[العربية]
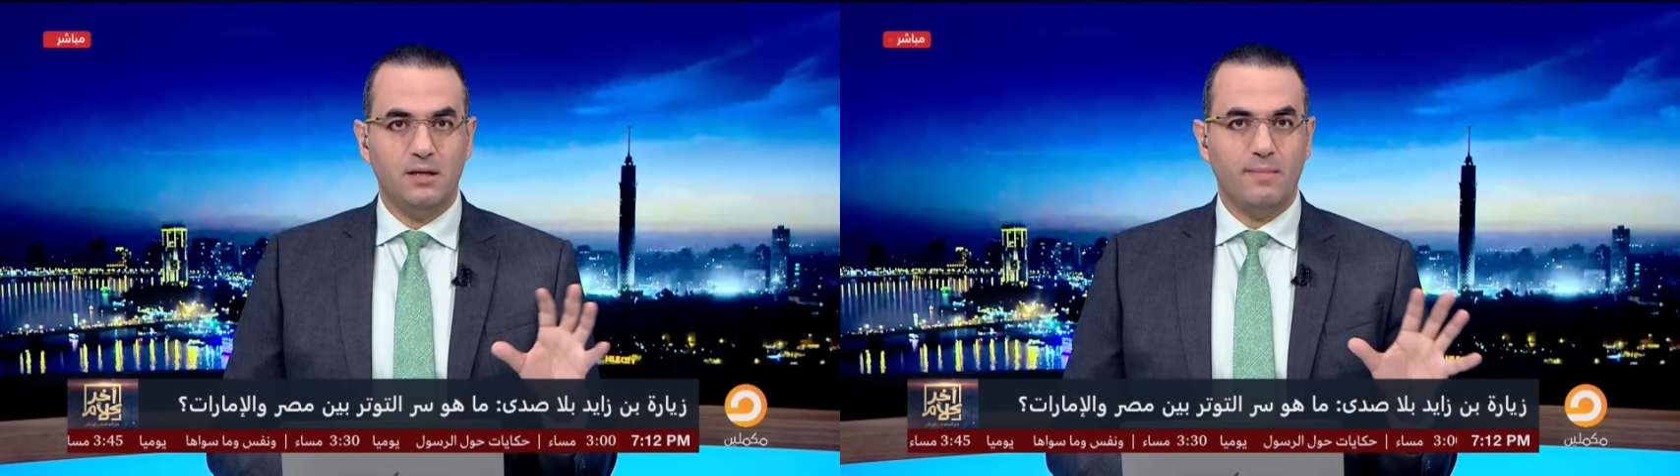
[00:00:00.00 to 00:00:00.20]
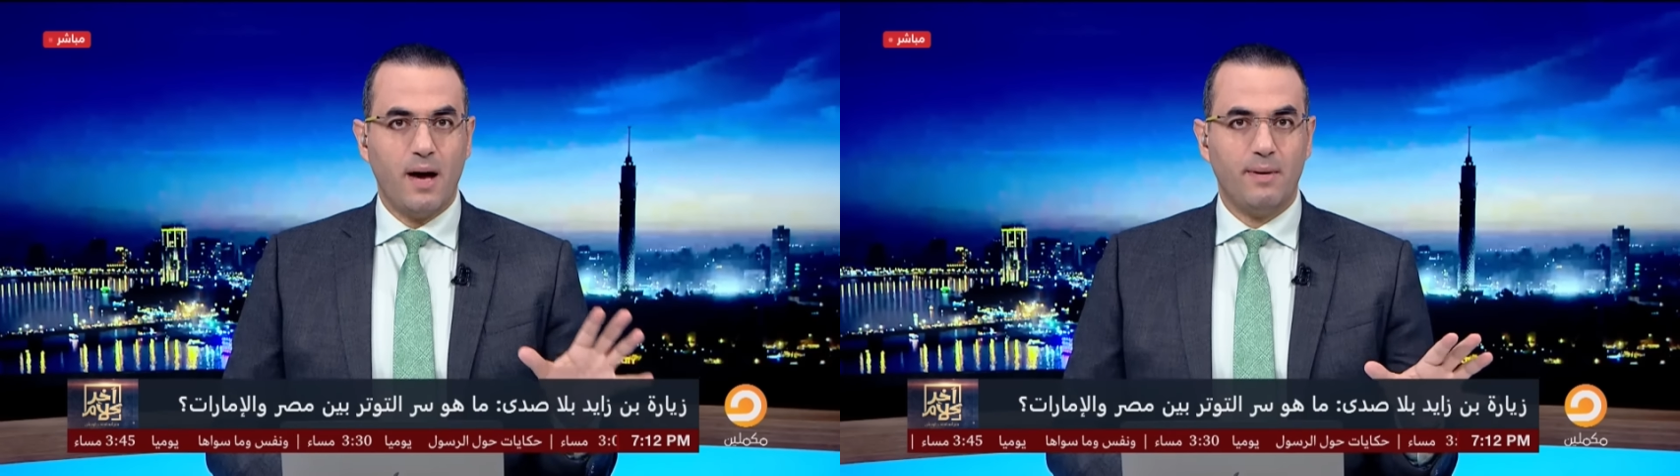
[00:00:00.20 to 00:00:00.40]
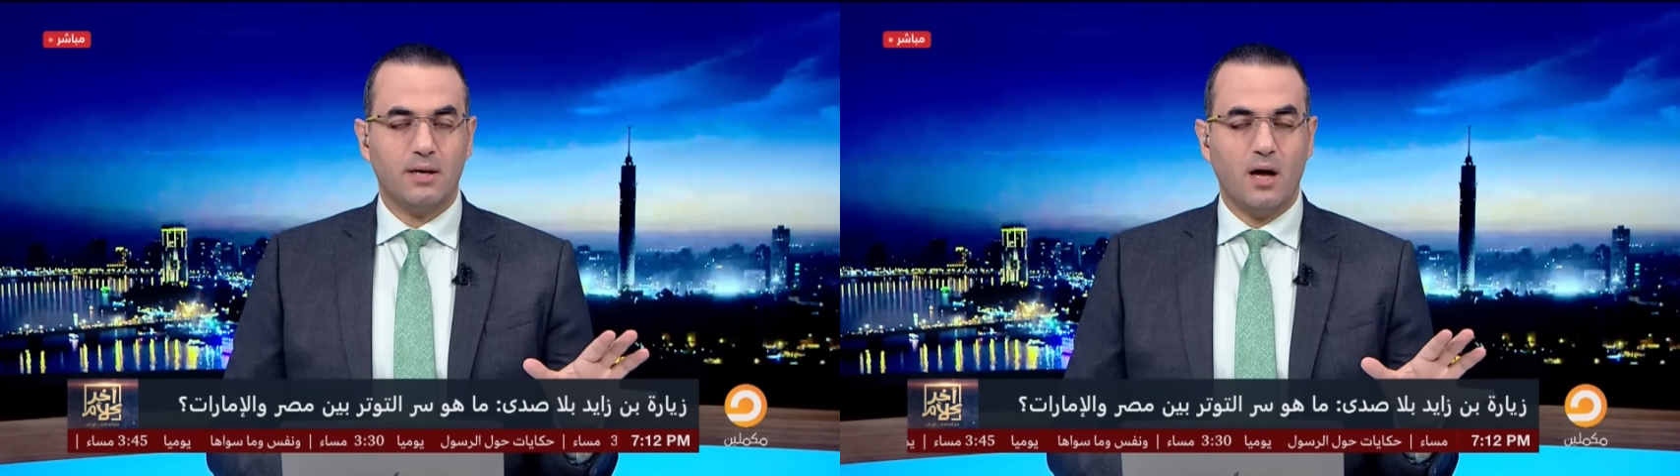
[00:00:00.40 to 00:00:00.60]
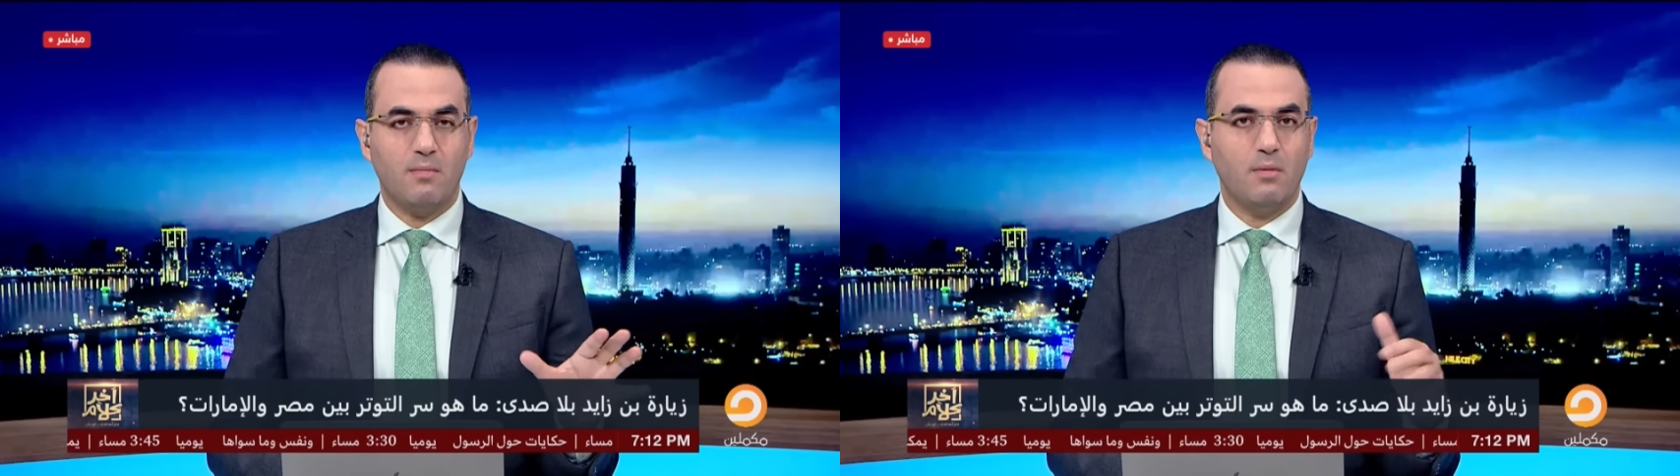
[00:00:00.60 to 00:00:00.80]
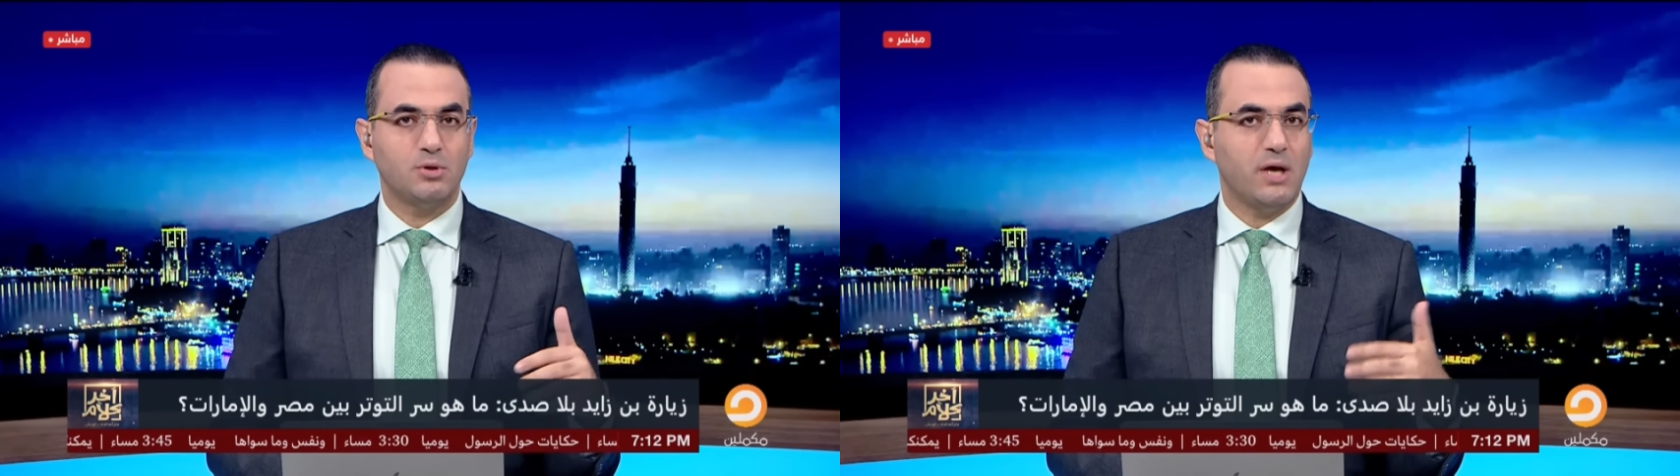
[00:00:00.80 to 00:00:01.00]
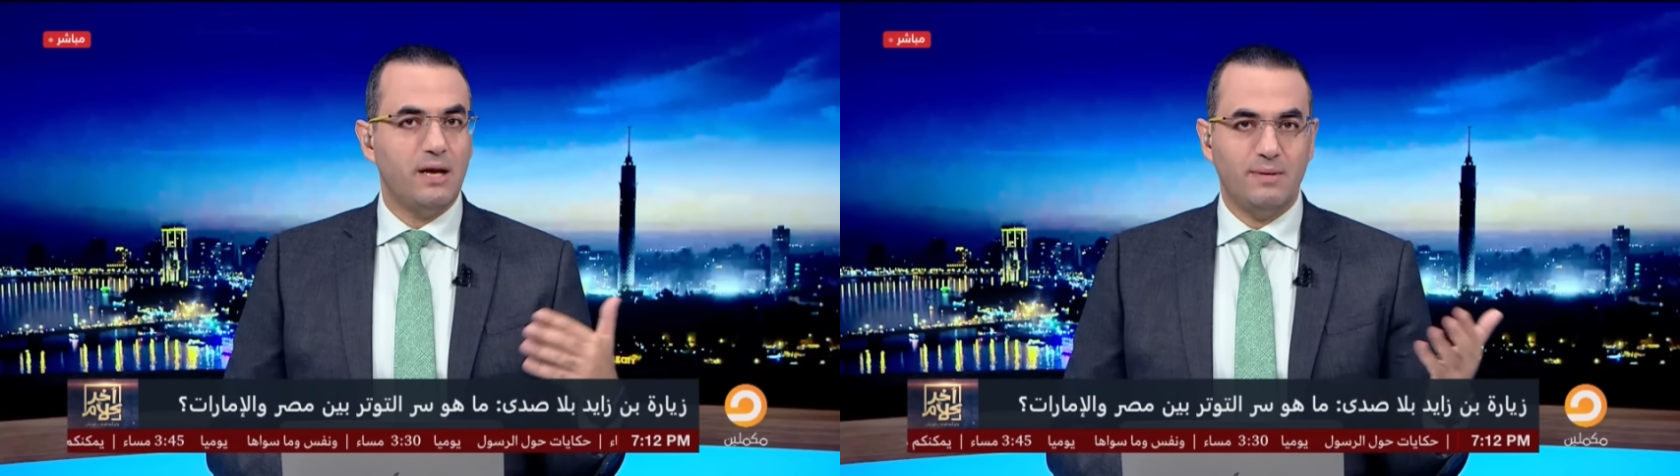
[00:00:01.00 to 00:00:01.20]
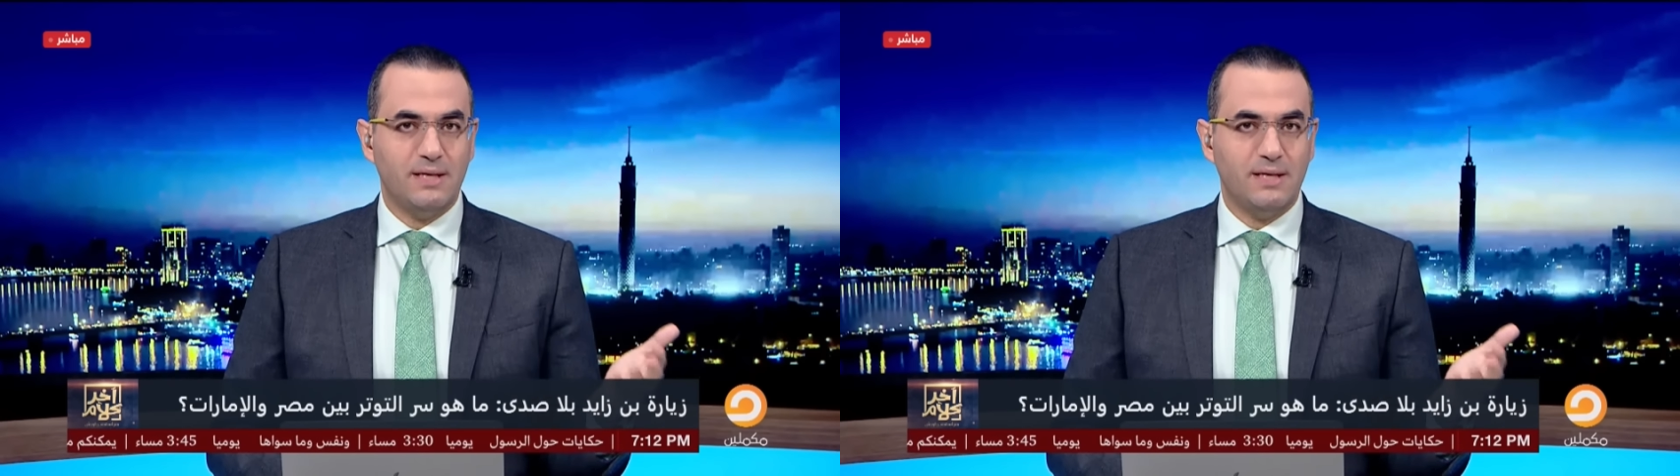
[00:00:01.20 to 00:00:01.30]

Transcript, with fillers: ان معبر كرم ابو سالم